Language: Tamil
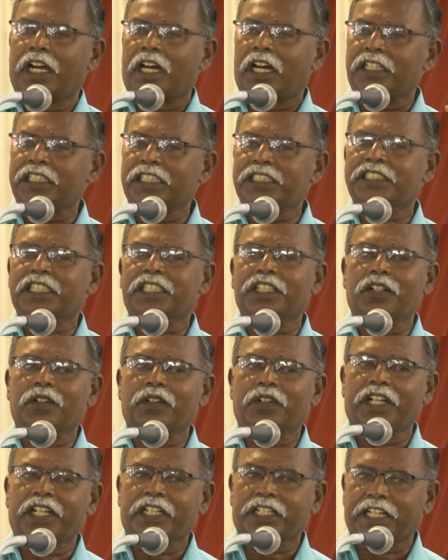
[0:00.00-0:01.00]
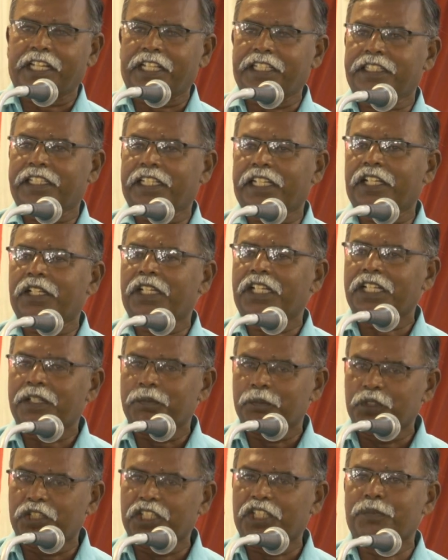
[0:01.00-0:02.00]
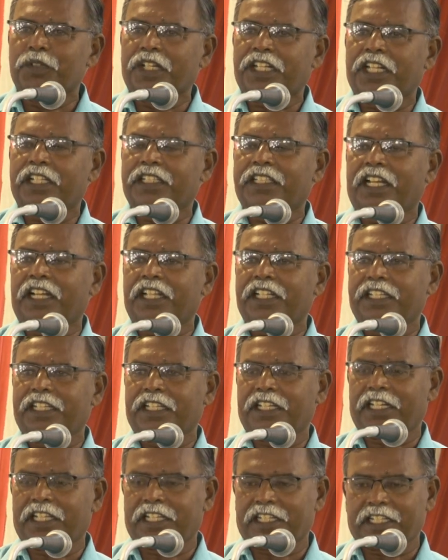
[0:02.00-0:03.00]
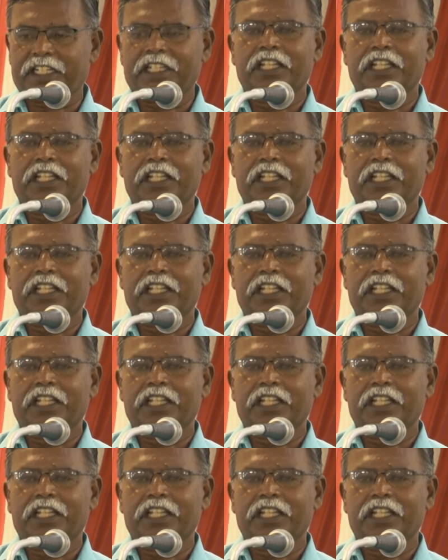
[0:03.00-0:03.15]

ஆதிச்சநல்லூரில் கிடைத்த முதுகு மக்கள் தாலியில்